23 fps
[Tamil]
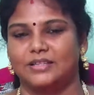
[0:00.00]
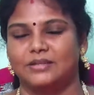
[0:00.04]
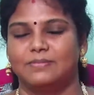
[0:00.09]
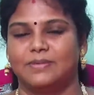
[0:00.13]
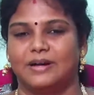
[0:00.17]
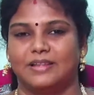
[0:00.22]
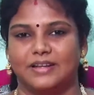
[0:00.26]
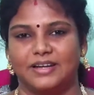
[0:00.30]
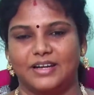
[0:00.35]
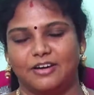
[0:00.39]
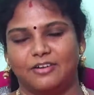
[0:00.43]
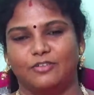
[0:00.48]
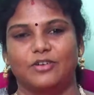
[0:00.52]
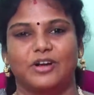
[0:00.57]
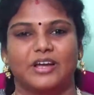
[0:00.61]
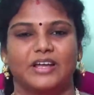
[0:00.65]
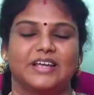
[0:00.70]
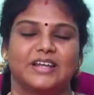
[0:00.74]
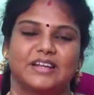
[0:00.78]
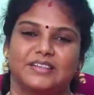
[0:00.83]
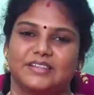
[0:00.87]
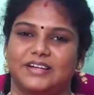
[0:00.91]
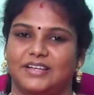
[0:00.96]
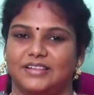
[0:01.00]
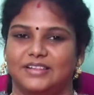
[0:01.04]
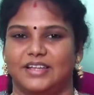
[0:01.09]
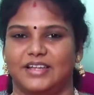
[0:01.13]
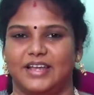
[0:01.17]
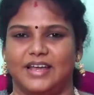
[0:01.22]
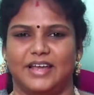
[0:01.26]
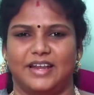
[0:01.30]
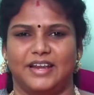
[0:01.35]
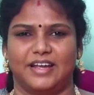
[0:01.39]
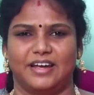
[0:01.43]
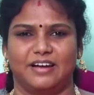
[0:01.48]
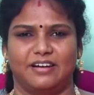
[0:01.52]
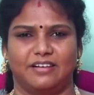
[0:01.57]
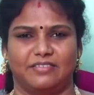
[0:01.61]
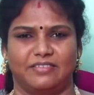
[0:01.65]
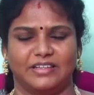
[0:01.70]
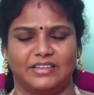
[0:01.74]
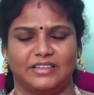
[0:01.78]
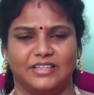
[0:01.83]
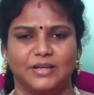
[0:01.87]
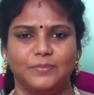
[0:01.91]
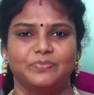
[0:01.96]
அது மாதிரி அவங்க இருந்த அந்த
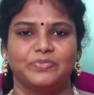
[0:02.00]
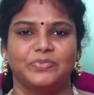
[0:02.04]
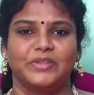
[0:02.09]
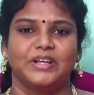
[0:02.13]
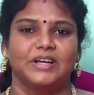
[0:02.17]
ஏரியாவில் வந்து